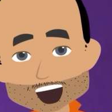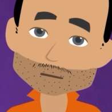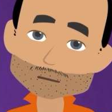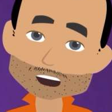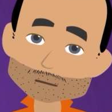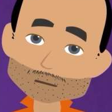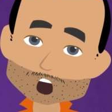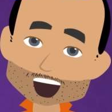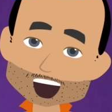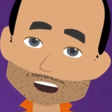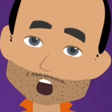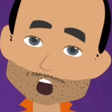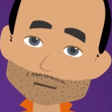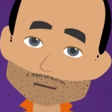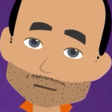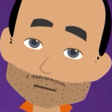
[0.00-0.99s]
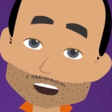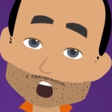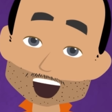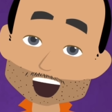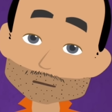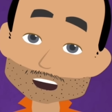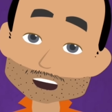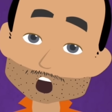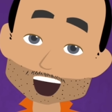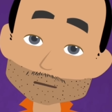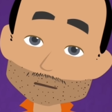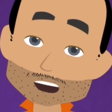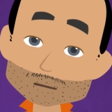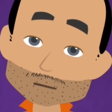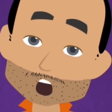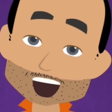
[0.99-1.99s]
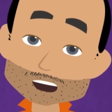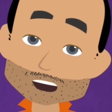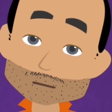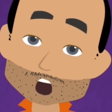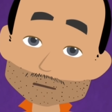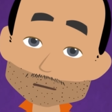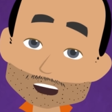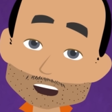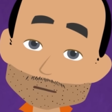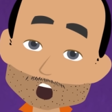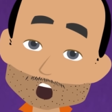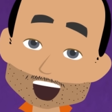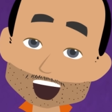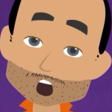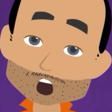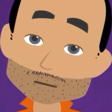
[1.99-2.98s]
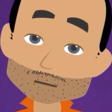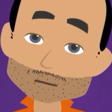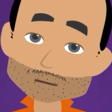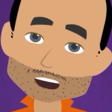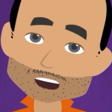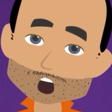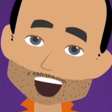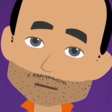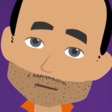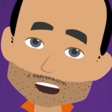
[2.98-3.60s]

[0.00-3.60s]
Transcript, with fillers: وبدأت في التفكير في خطة ماكرة للهروب